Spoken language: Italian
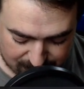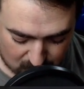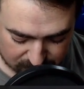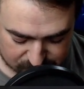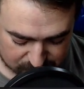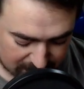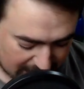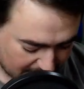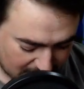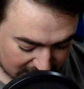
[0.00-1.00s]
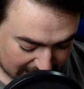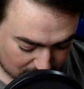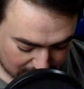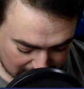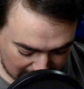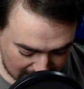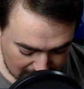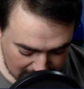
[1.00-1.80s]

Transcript: box Quindi apriamo anche quella